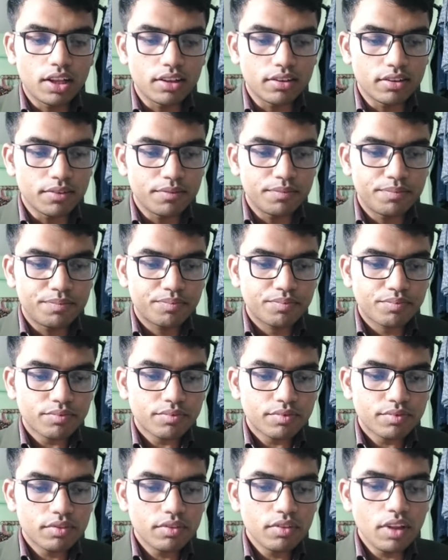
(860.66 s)
আচ্ছা
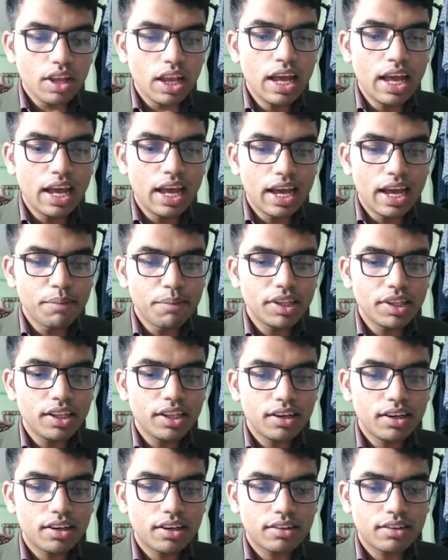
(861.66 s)
হ্যাঁ
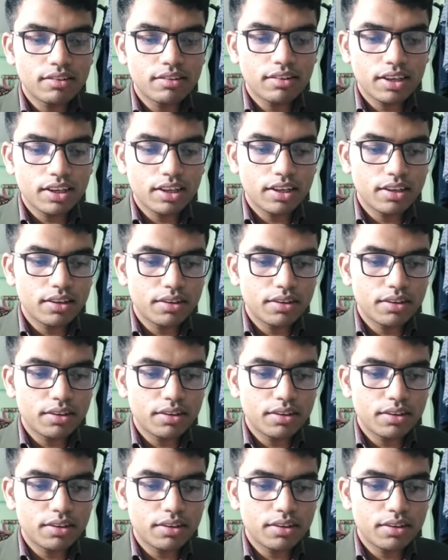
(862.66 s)
আমাদের যে